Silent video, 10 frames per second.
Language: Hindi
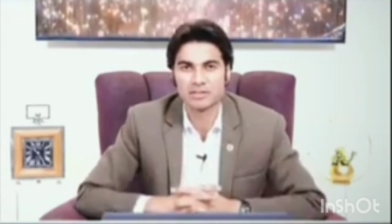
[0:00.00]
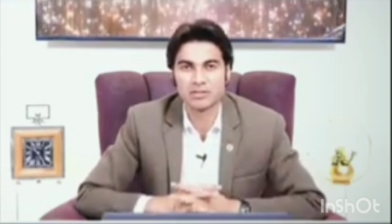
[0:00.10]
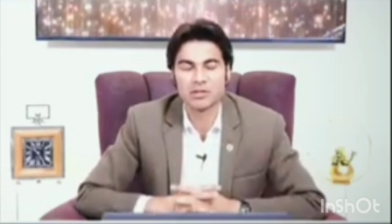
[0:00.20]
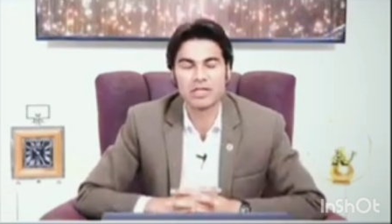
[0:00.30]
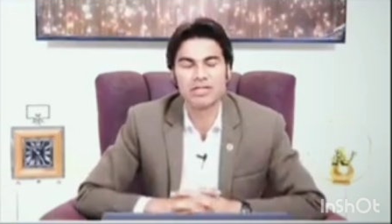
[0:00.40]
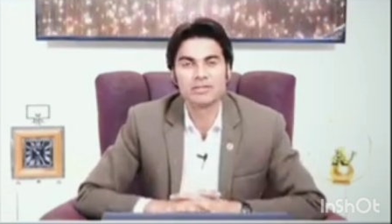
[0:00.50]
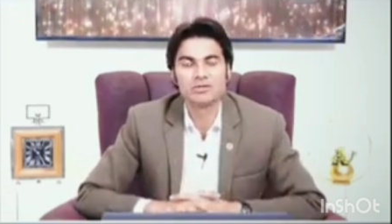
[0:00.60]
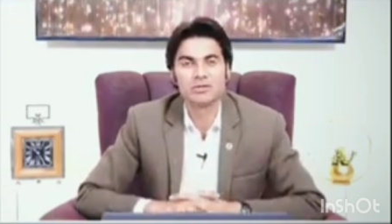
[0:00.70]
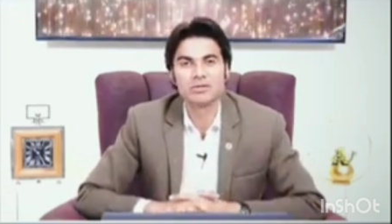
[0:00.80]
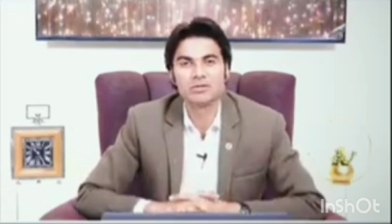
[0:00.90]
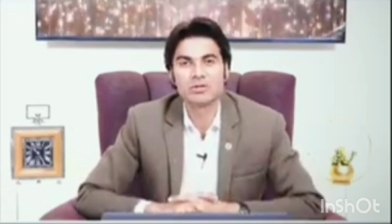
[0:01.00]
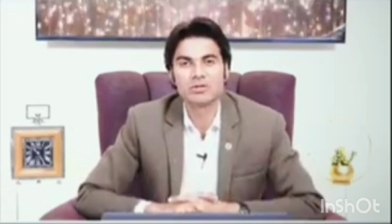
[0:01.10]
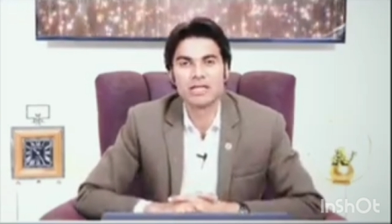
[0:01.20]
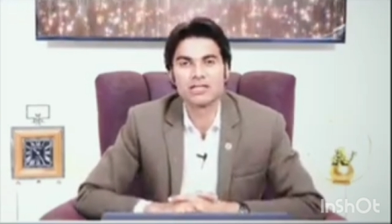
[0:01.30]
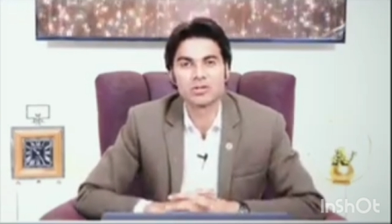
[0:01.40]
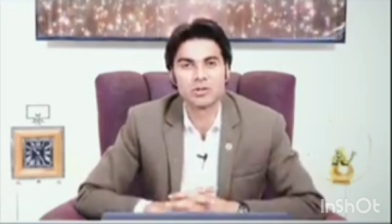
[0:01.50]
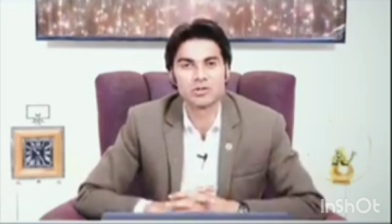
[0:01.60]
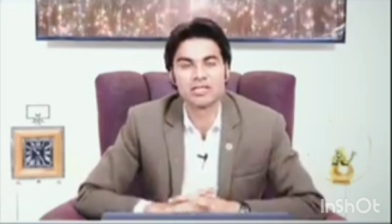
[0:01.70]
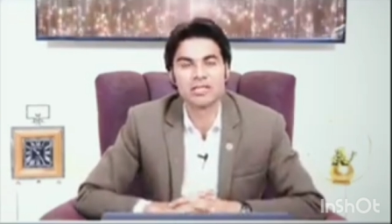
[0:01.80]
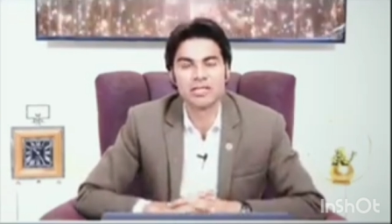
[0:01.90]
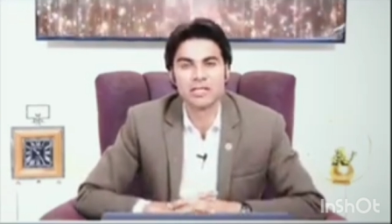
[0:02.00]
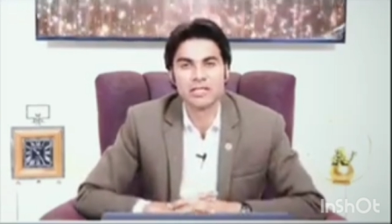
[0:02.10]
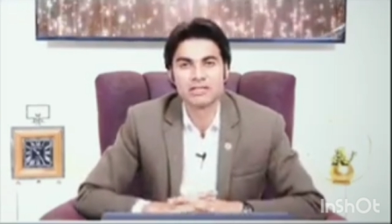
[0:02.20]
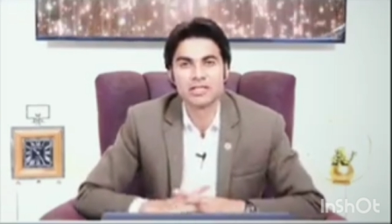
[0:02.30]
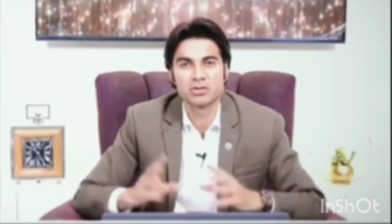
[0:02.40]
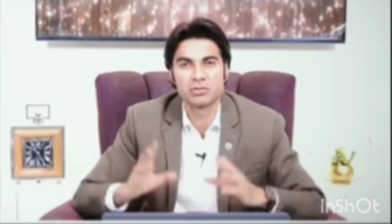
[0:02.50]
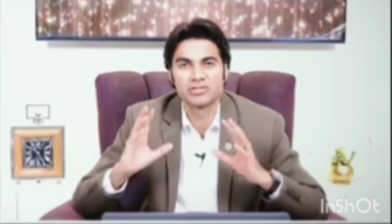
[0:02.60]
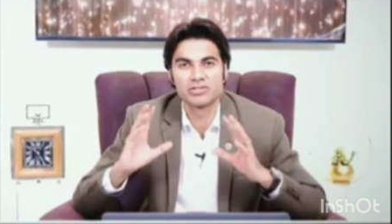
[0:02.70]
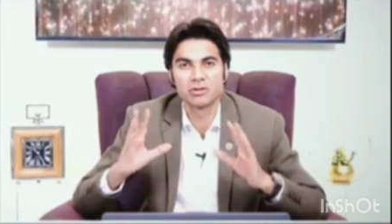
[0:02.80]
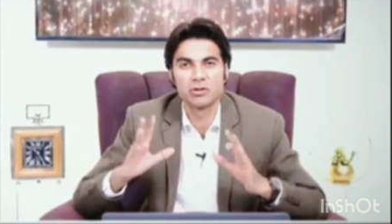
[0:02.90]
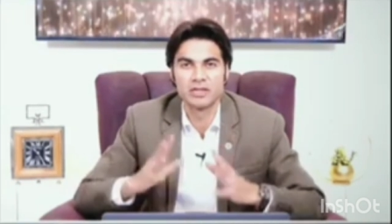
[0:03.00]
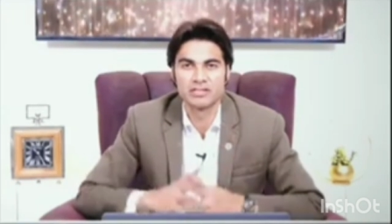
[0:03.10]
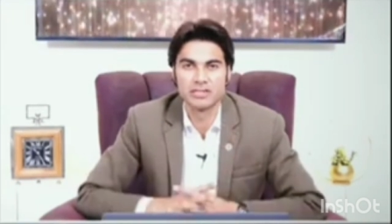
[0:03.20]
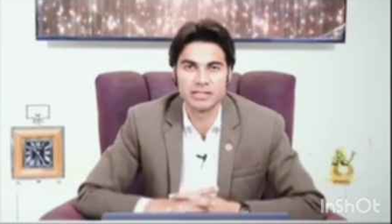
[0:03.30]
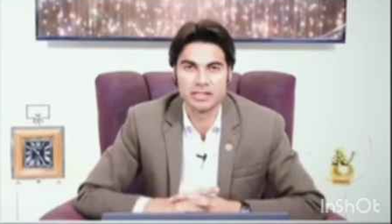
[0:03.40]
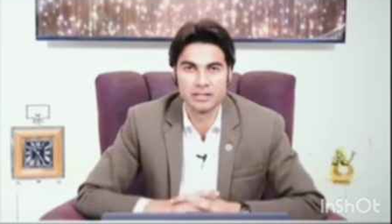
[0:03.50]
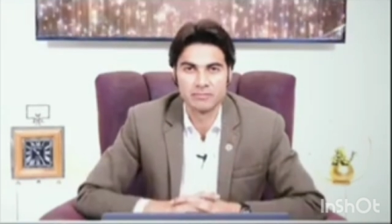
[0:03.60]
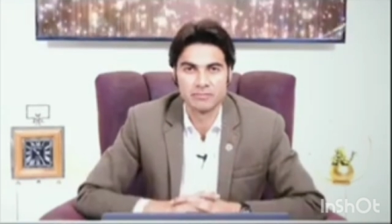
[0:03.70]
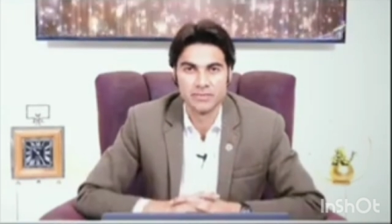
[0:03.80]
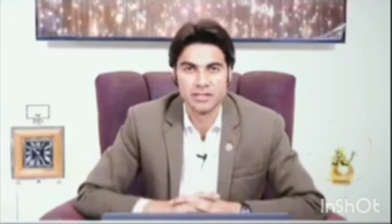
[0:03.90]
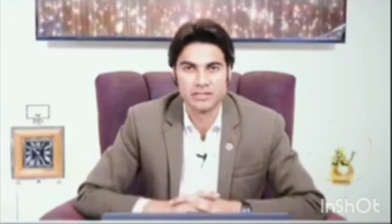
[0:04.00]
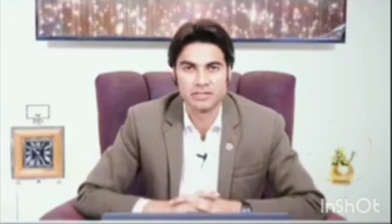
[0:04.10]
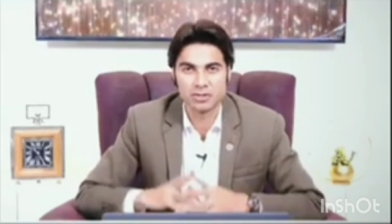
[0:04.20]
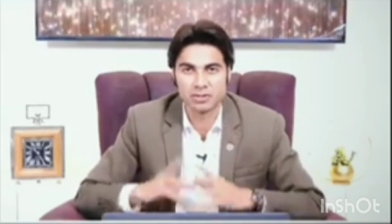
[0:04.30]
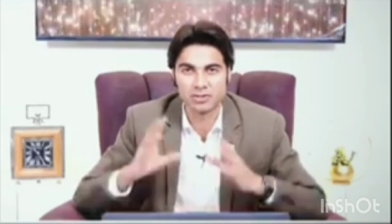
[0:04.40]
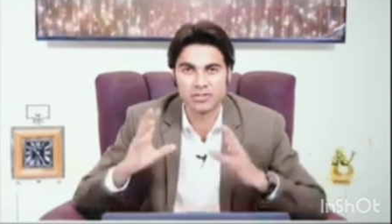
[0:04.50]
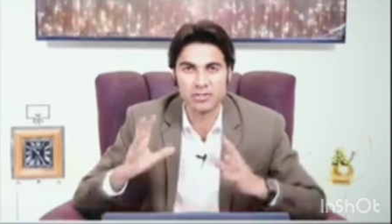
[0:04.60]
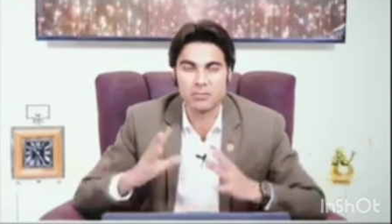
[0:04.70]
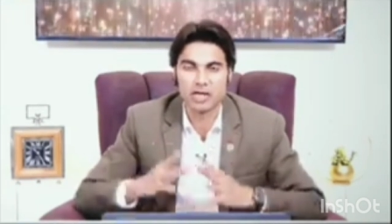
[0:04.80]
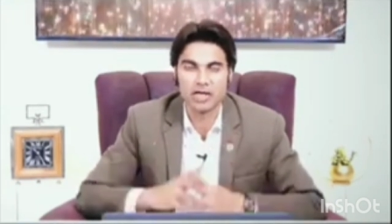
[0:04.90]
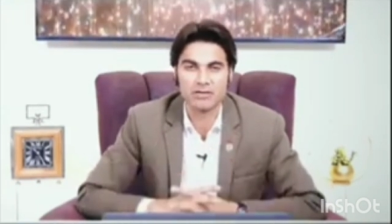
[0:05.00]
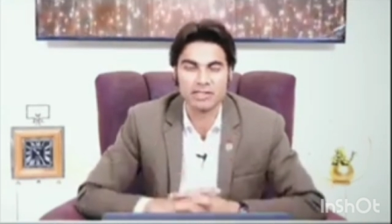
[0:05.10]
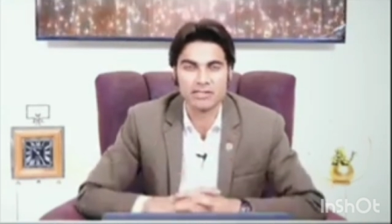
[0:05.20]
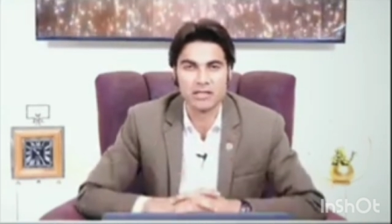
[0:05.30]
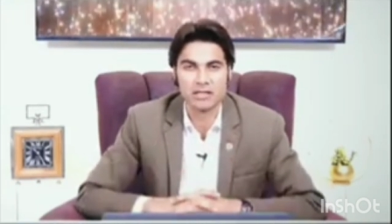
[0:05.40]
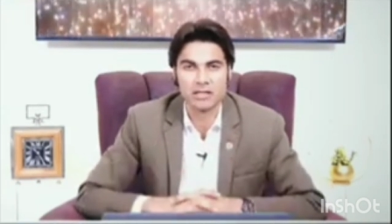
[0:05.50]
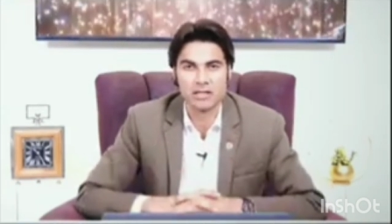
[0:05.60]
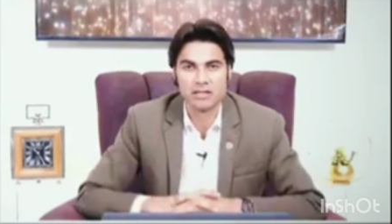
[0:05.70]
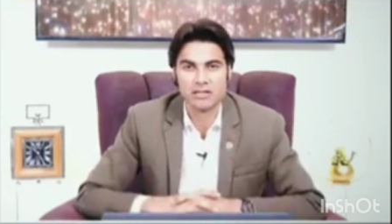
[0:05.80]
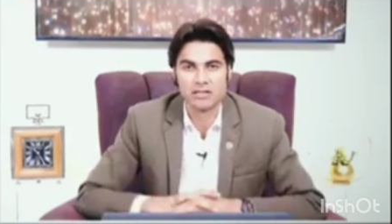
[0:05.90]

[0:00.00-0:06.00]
जिन्होंने योदा स्क्रोती ने यीशु मसीह को बेच दिया था यीशु मसीह को पकड़वा दिया